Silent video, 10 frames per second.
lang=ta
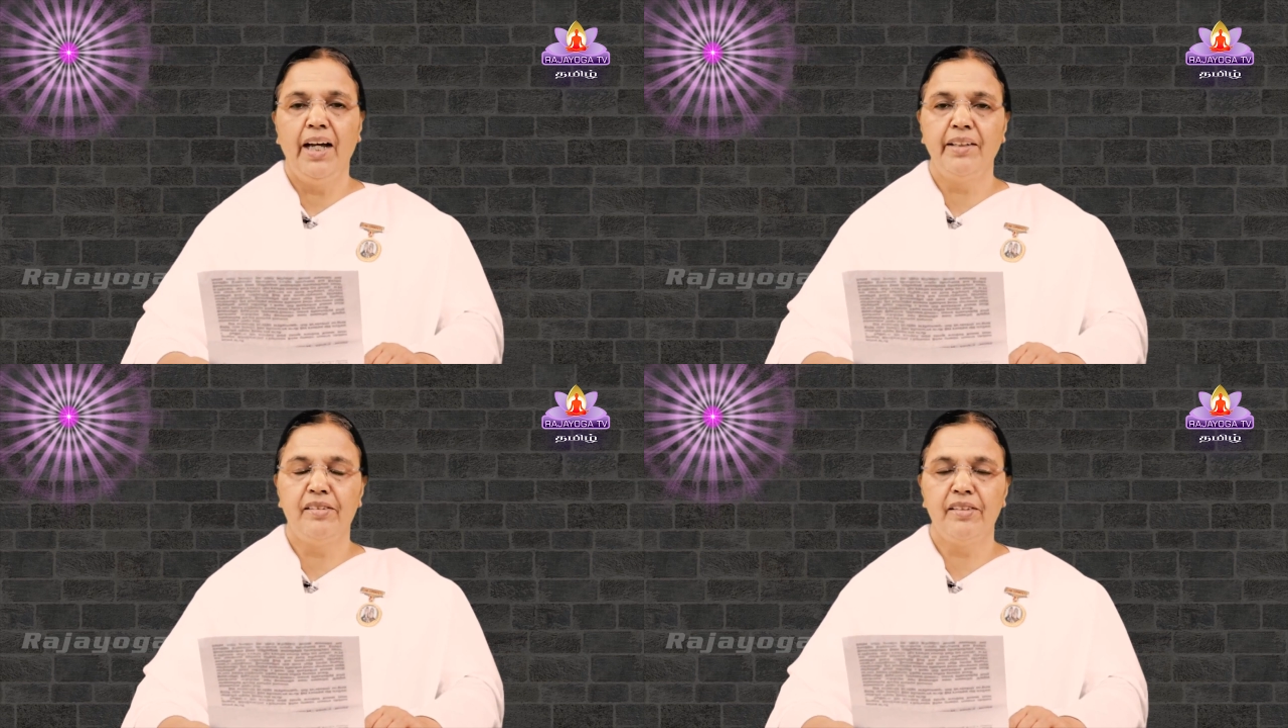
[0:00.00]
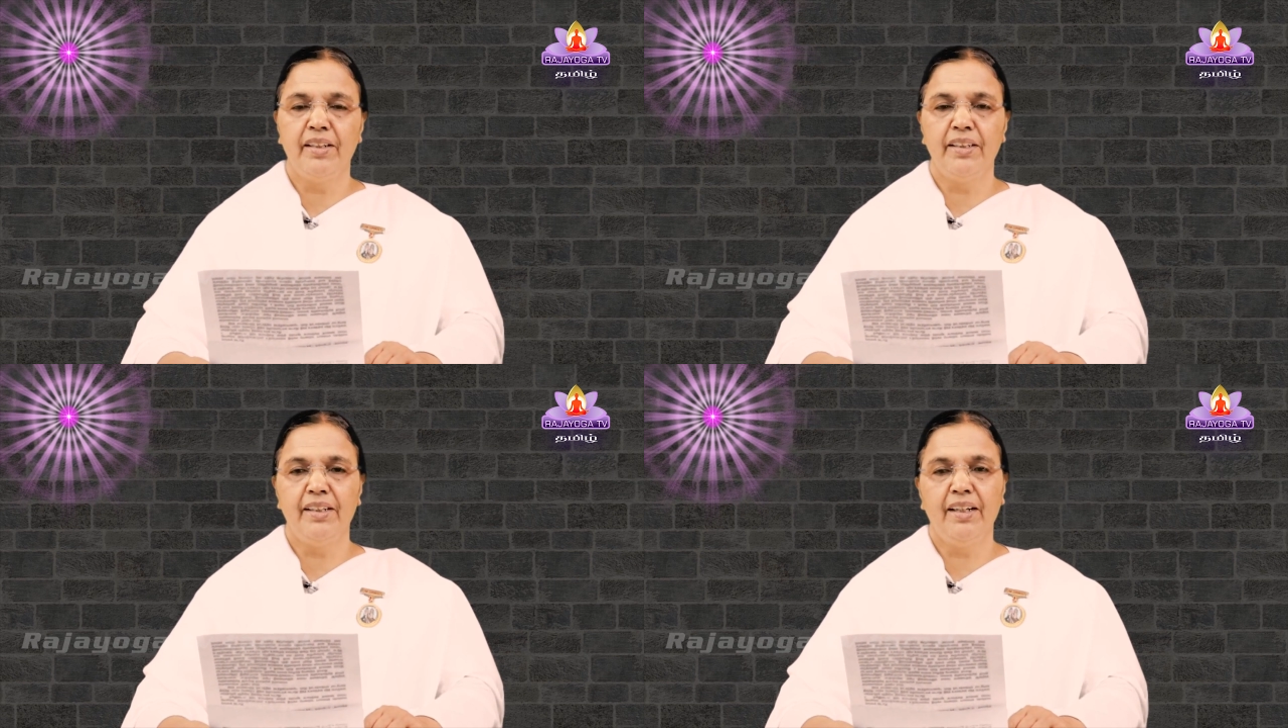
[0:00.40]

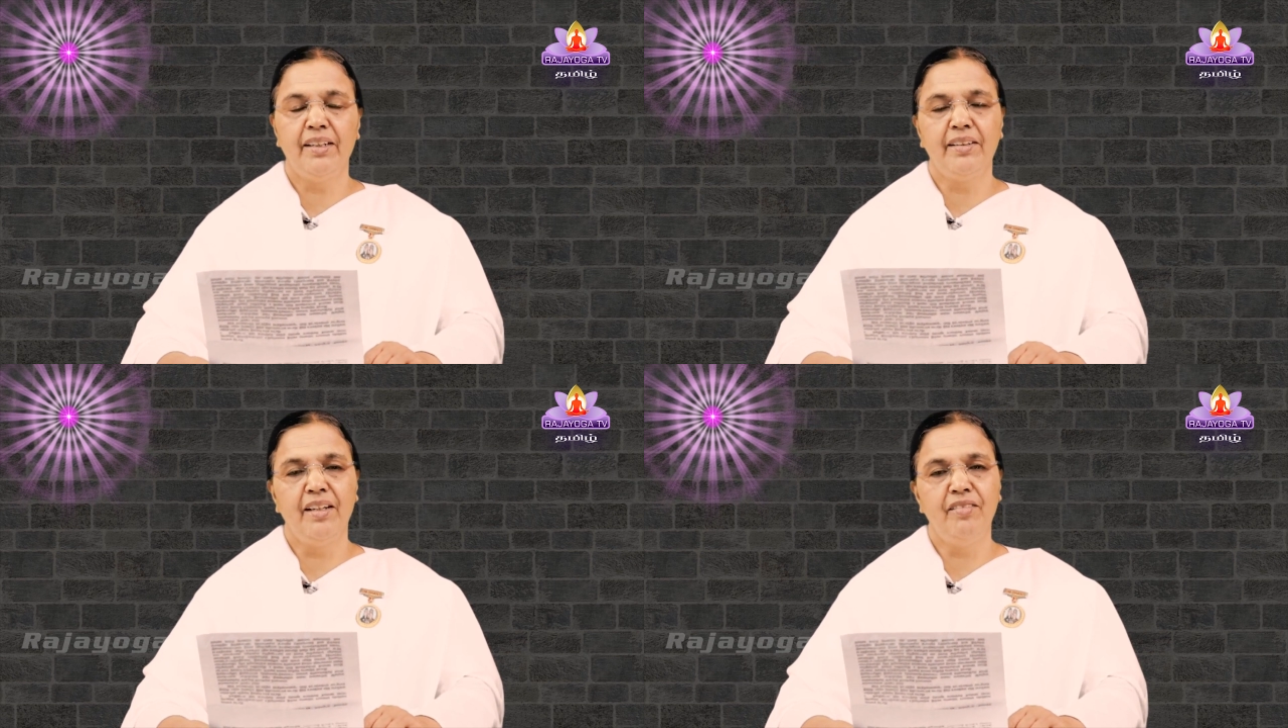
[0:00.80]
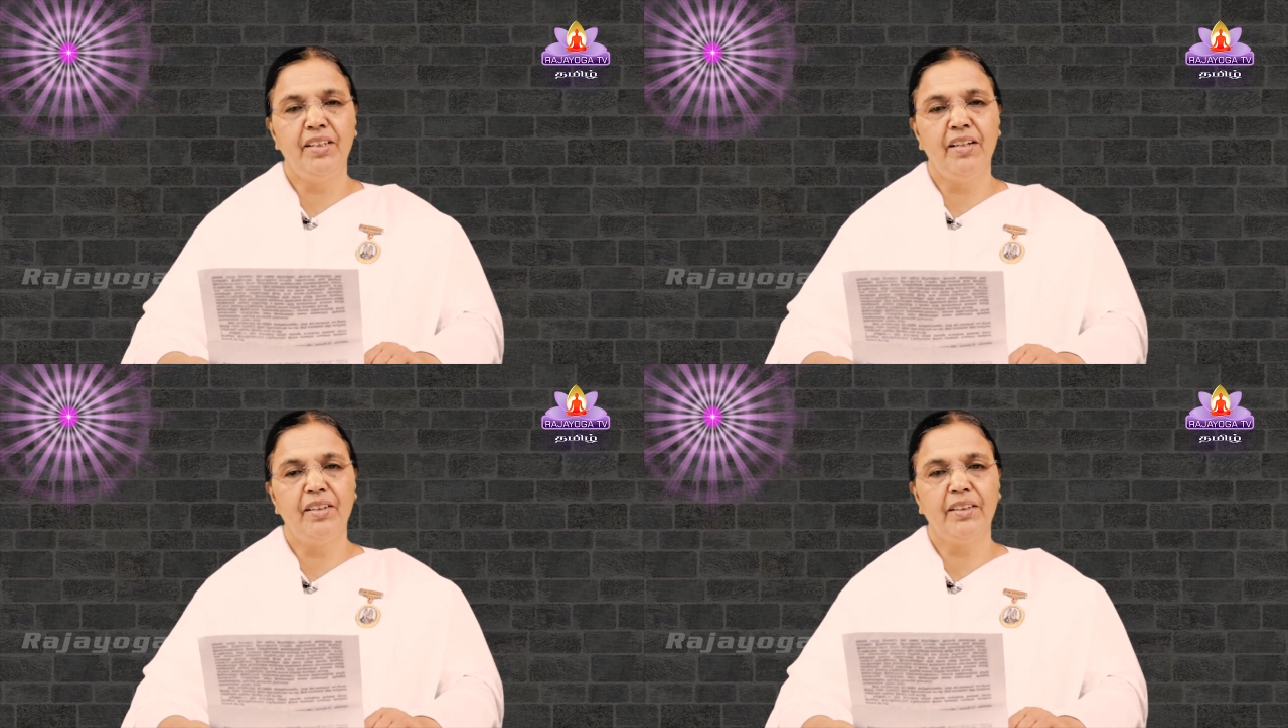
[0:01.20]
ஆதிசநாதனா
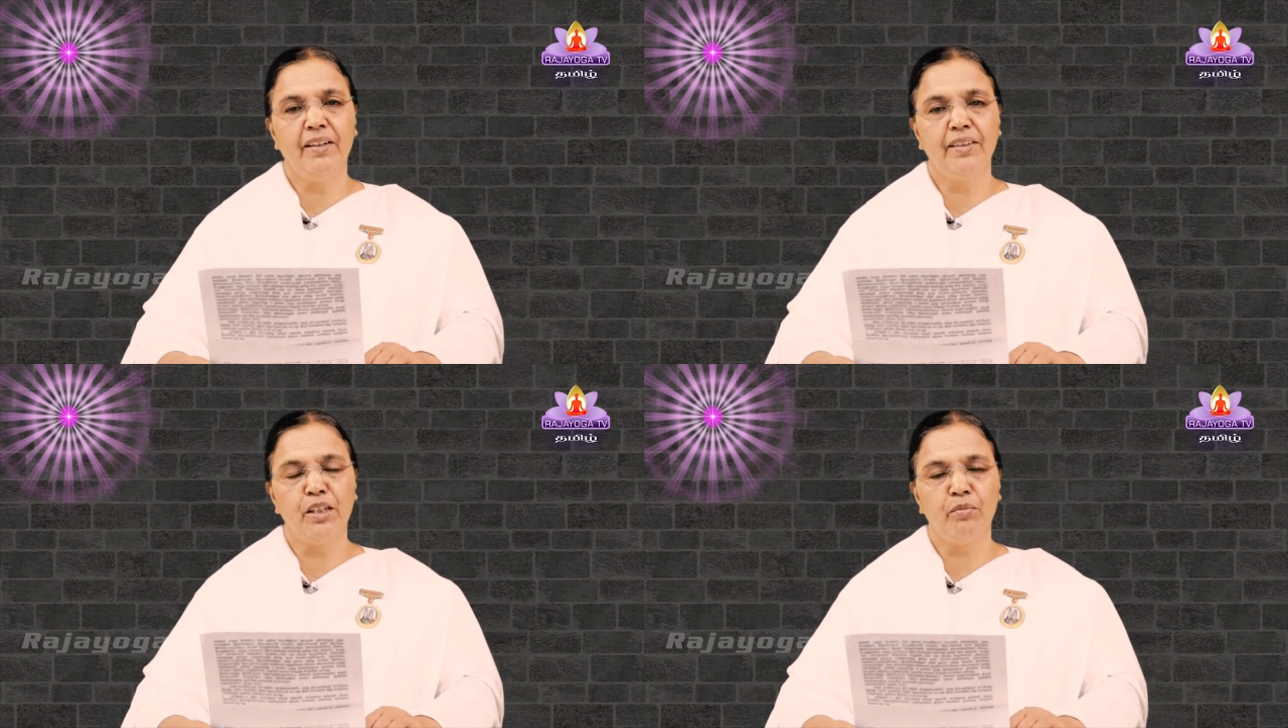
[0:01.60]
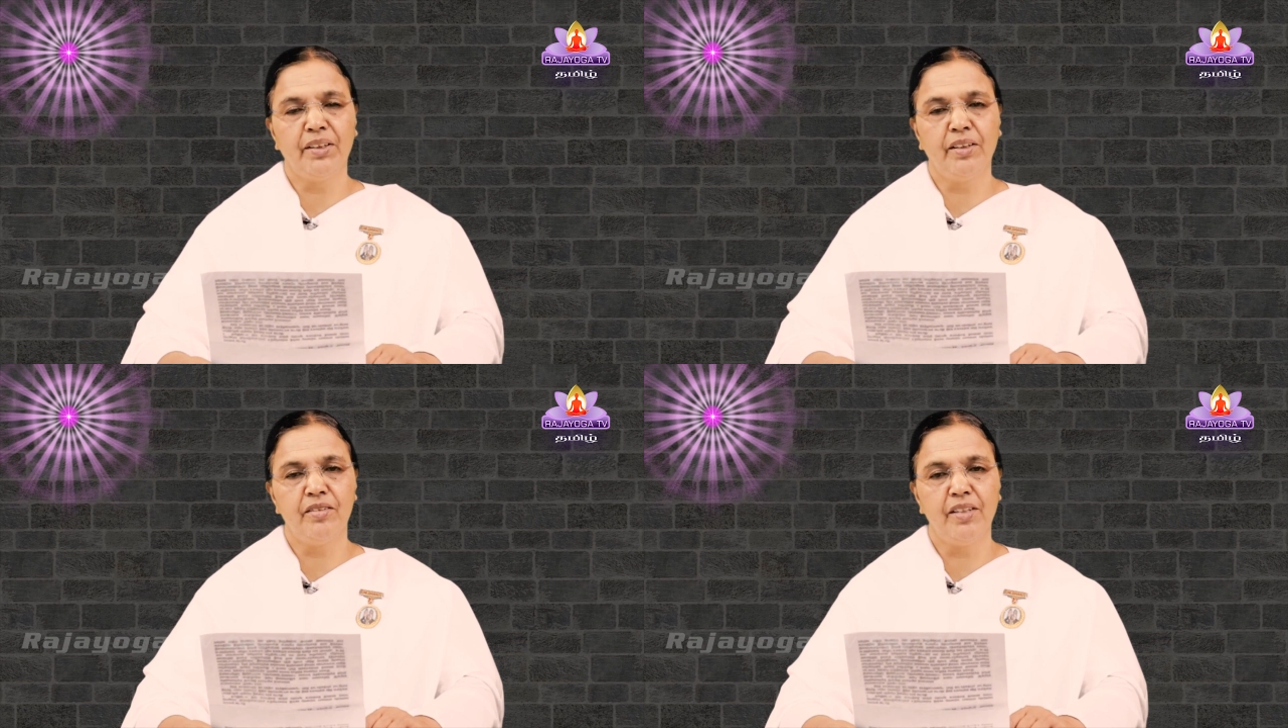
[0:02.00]
தேவி தேவதா
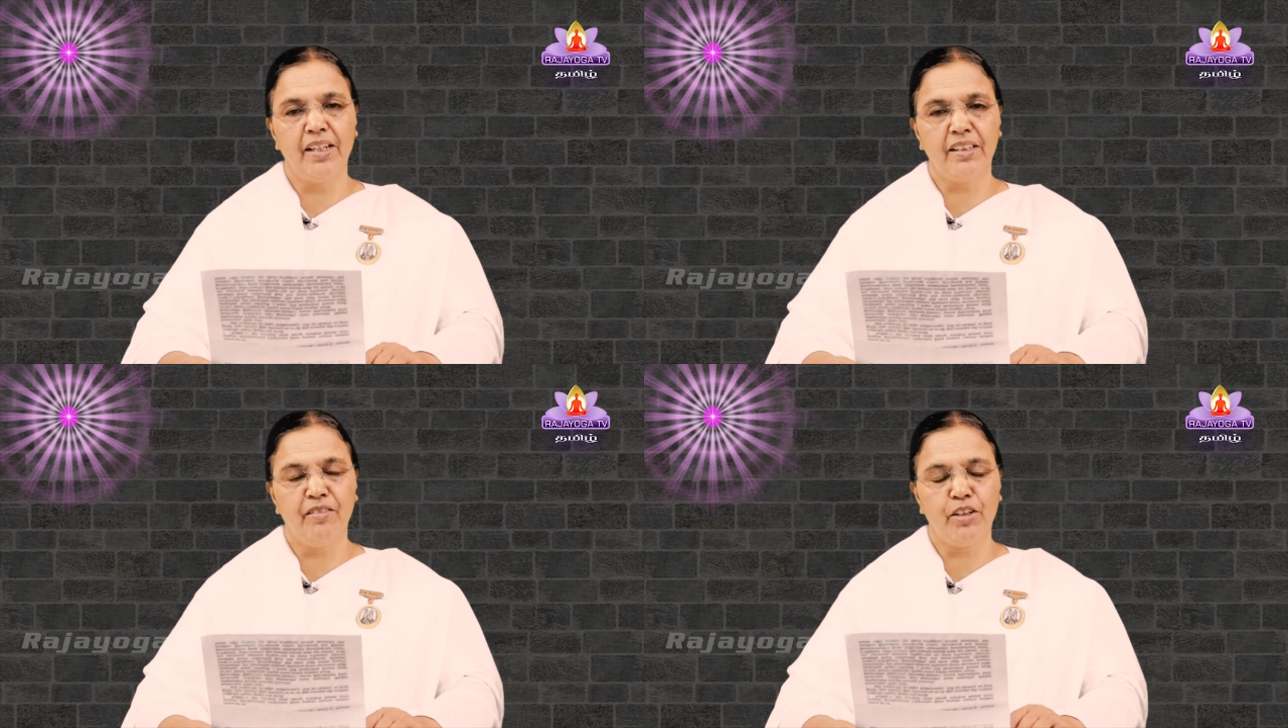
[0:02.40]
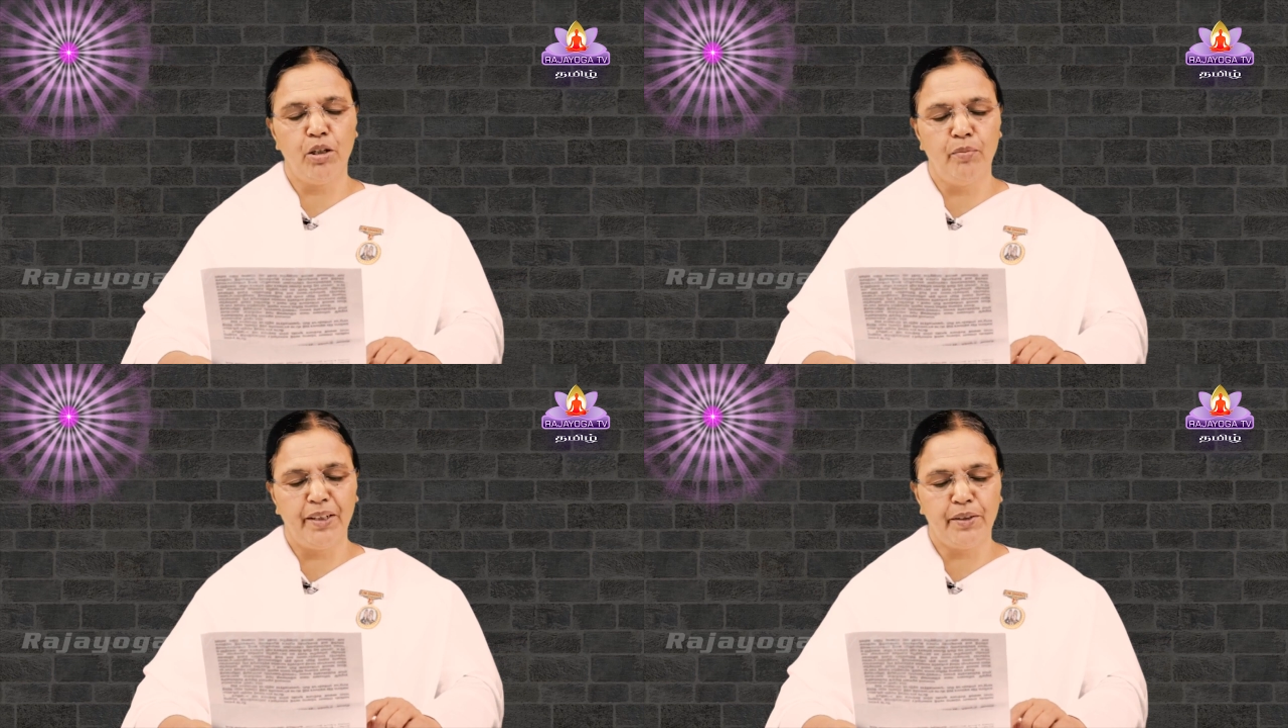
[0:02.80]
தர்மத்தை
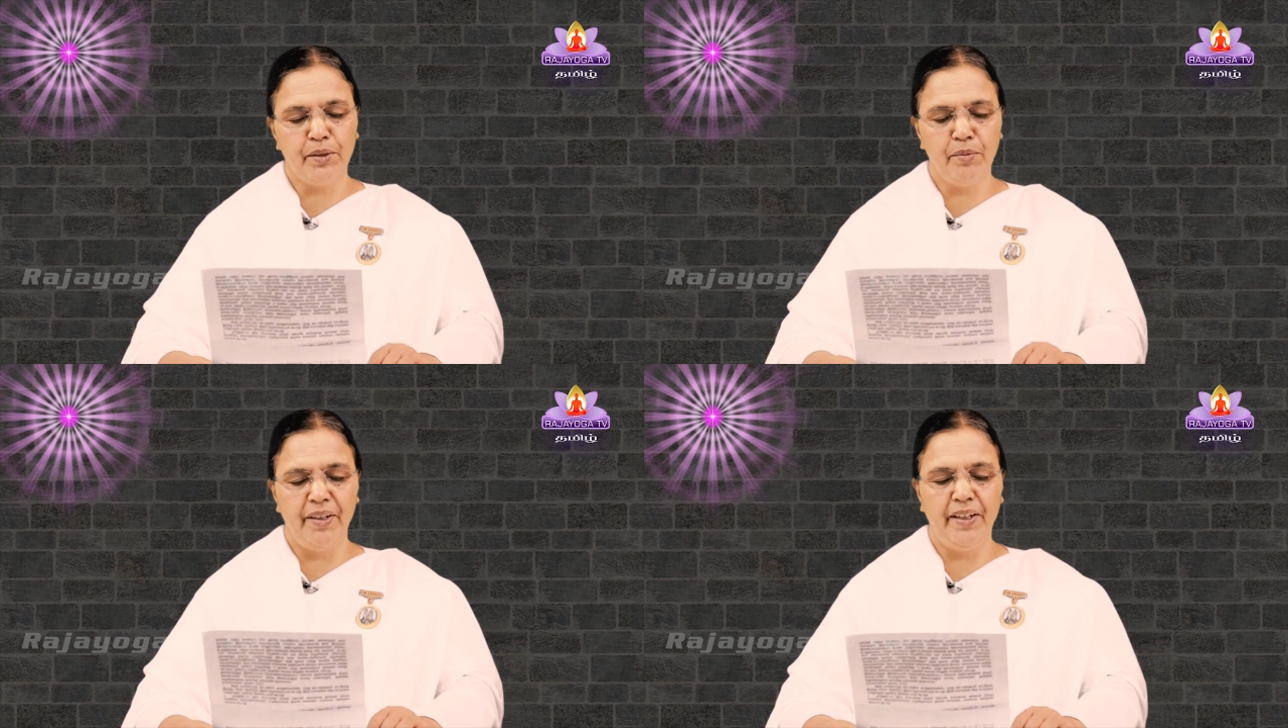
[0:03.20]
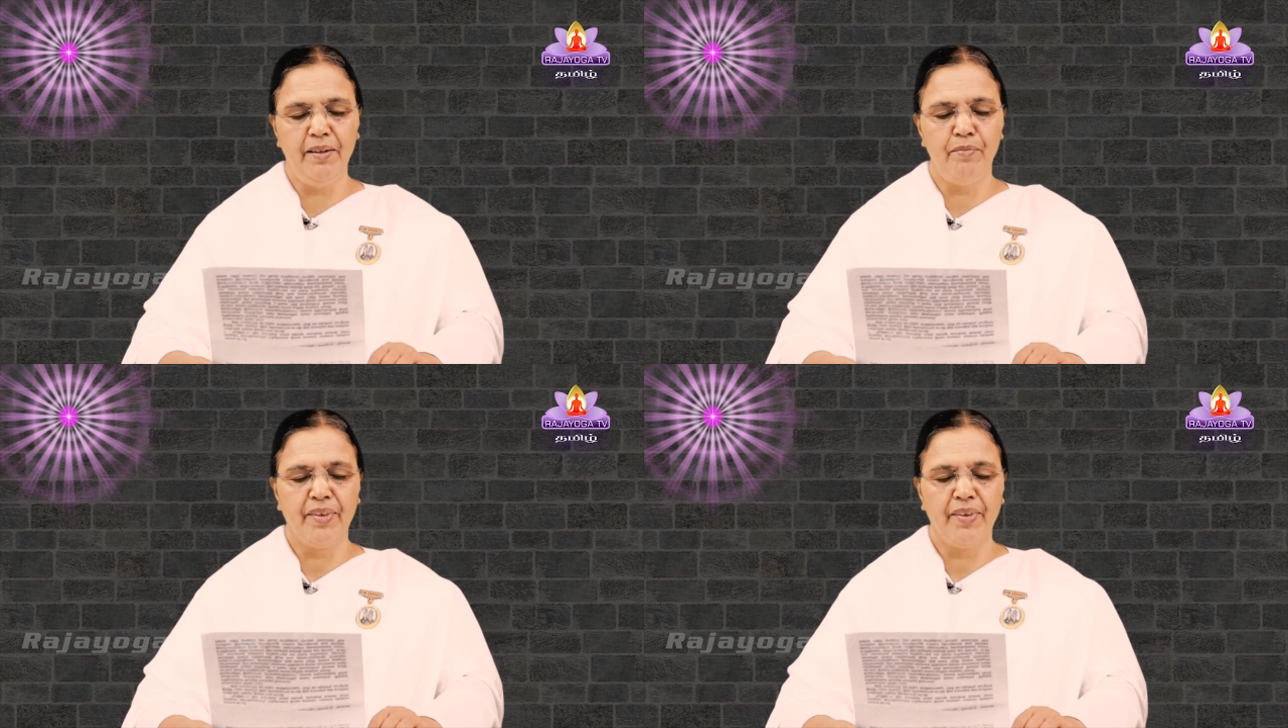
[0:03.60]
சார்ந்தவர்கள் மட்டுமே